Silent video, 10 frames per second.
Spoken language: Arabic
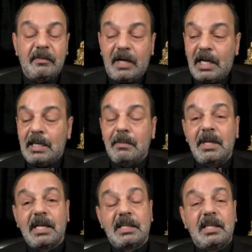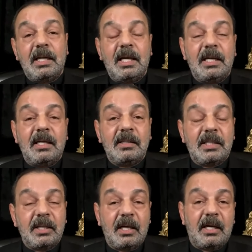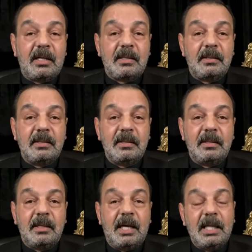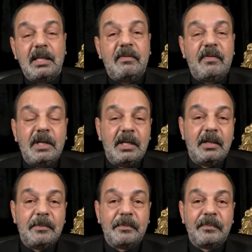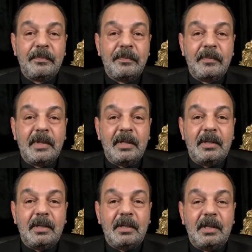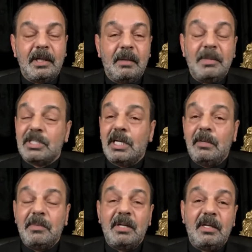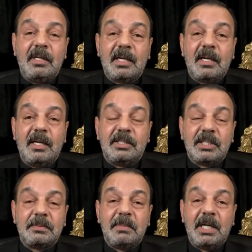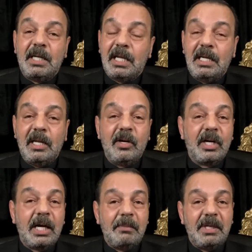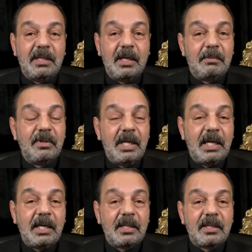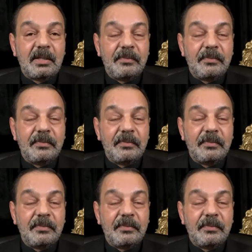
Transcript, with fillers: فاني من قلت لها الانتظار هذا الفيلم مسحي من شو اسمه يعني لان ليوقع بيد ابو ليث